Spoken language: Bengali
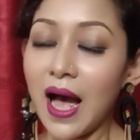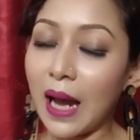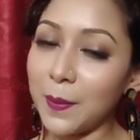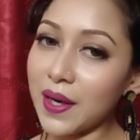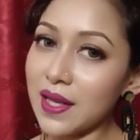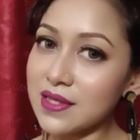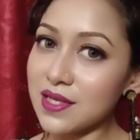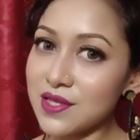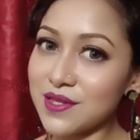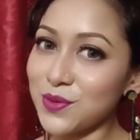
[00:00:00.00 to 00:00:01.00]
আবার আজকে
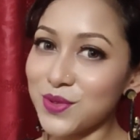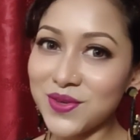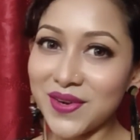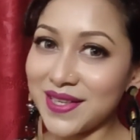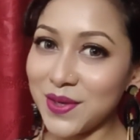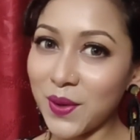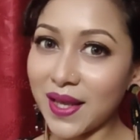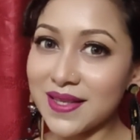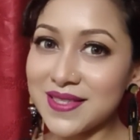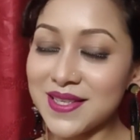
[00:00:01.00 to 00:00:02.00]
সেজে পুজো রেডি হয়ে
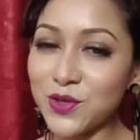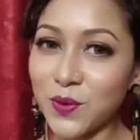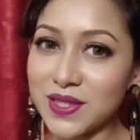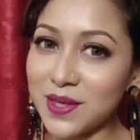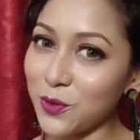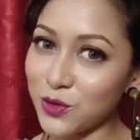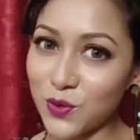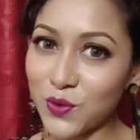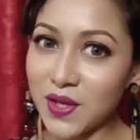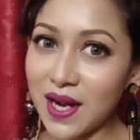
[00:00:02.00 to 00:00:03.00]
গেছি শরীরটা
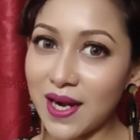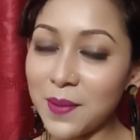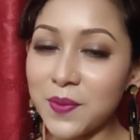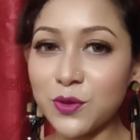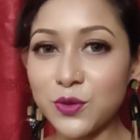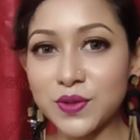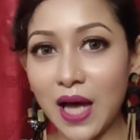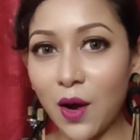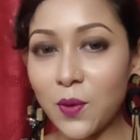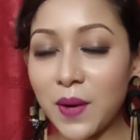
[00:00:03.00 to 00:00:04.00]
প্রচণ্ডই খারাপ কিন্তু
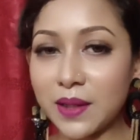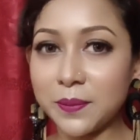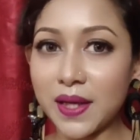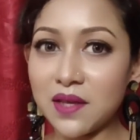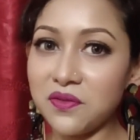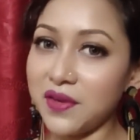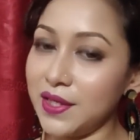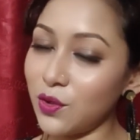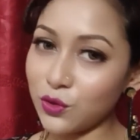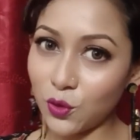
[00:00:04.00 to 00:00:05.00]
তাও বাদবাকি
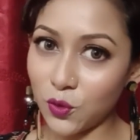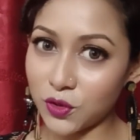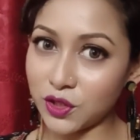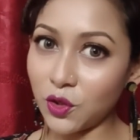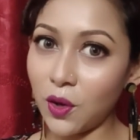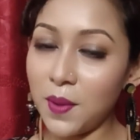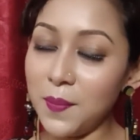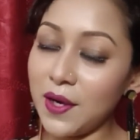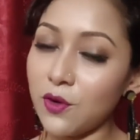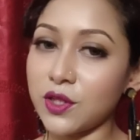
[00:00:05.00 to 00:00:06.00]
ভিডিও তো করতেও হবে
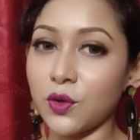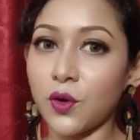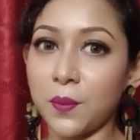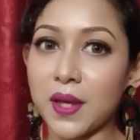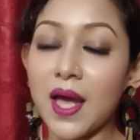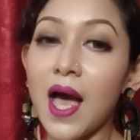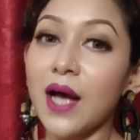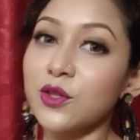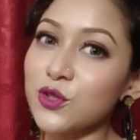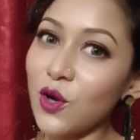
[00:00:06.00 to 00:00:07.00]
বেরোতেও হবে
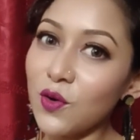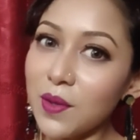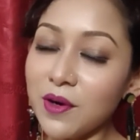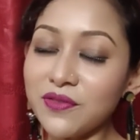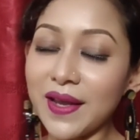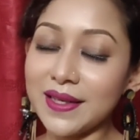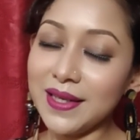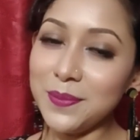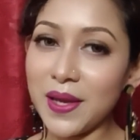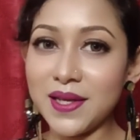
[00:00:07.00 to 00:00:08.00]
তো চলো এবার
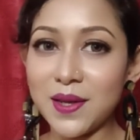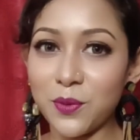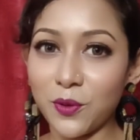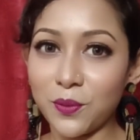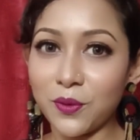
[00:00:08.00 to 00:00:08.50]
ফাইনালি বেরিয়ে পড়বো